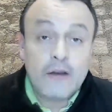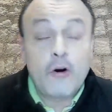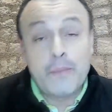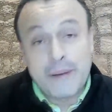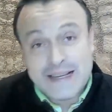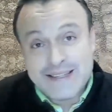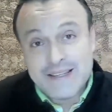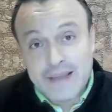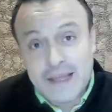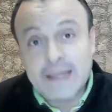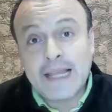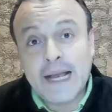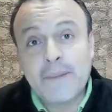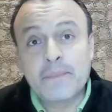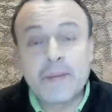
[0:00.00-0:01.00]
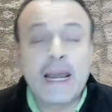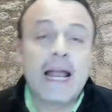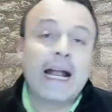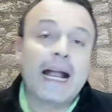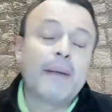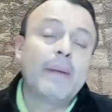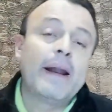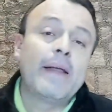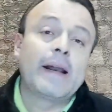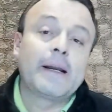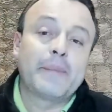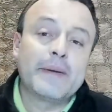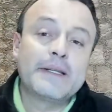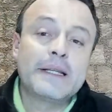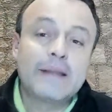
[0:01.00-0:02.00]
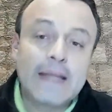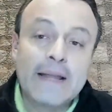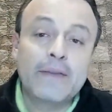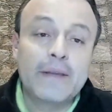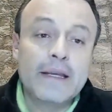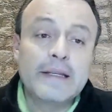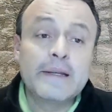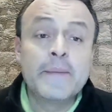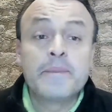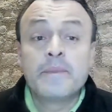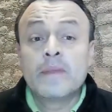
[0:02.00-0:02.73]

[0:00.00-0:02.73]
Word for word: o presidenta de la Cámara de Representantes,